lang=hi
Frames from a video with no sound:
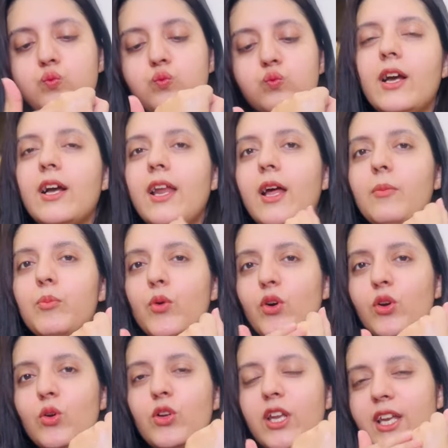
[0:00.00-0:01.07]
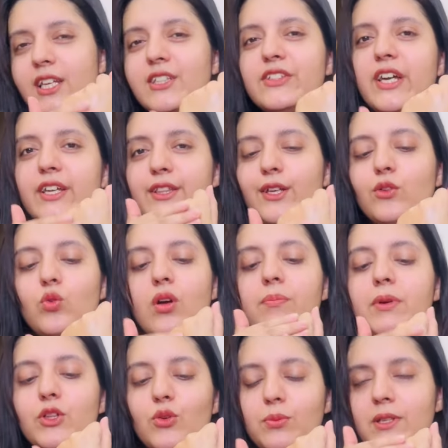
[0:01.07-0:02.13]
अगर आप बोर होना नहीं चाहते तो आप
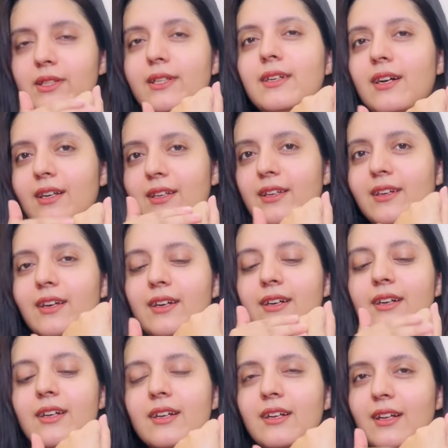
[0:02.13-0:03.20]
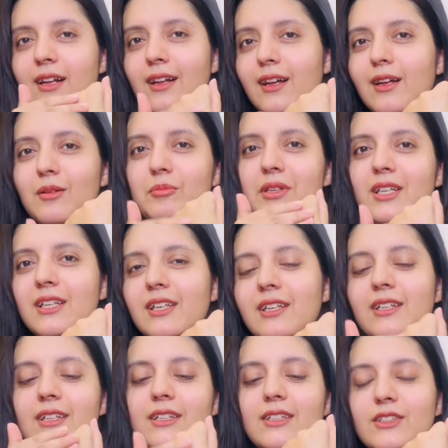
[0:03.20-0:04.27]
बदोबदी गा लें अखा
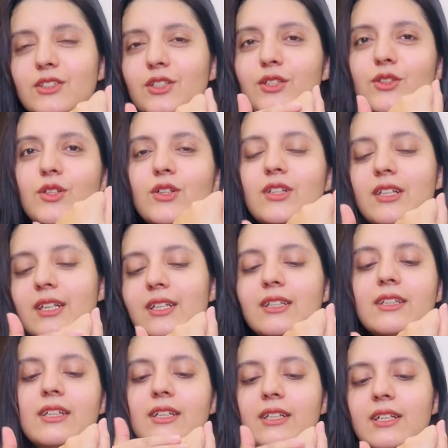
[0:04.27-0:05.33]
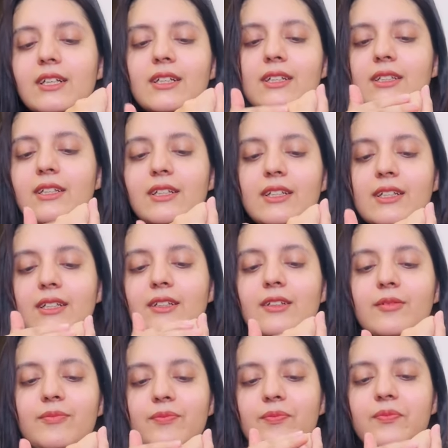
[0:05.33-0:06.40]
मिली दो कदी कदी
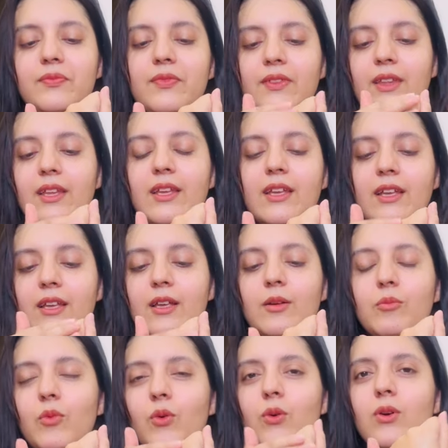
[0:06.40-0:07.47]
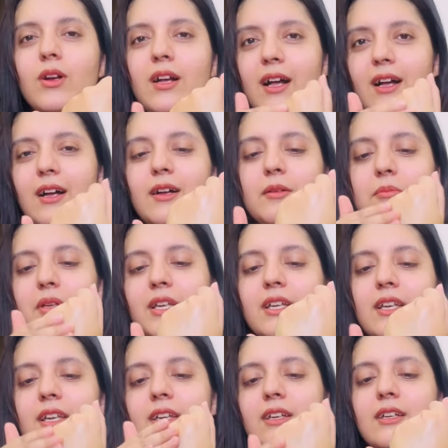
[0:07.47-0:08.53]
मौका
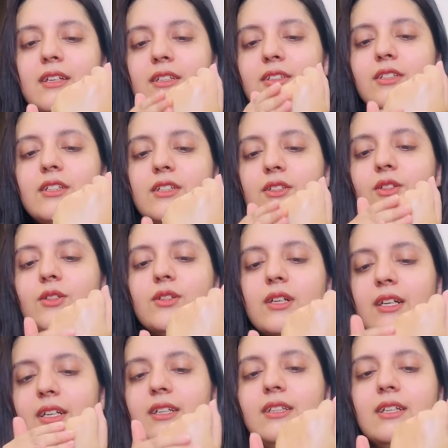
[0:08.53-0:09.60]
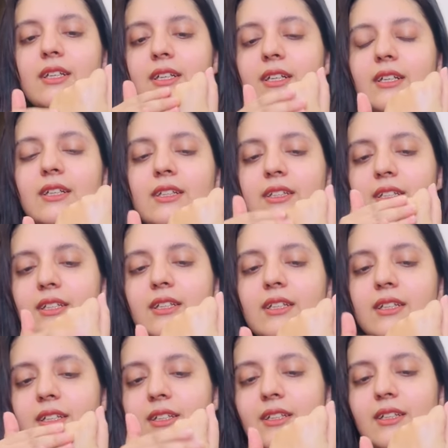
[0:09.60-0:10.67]
मिले जो कदी कदी
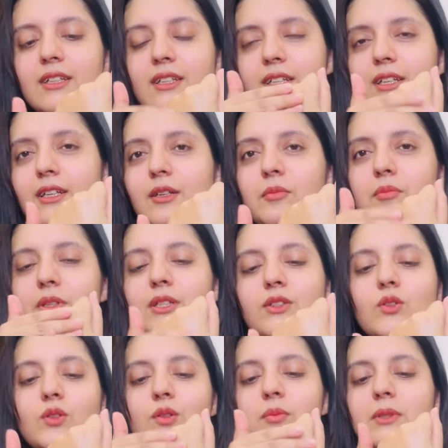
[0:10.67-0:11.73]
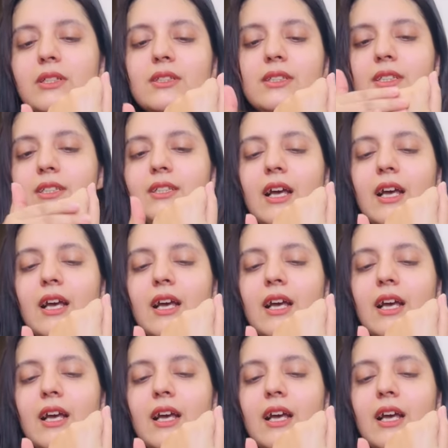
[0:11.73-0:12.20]
बदी बदी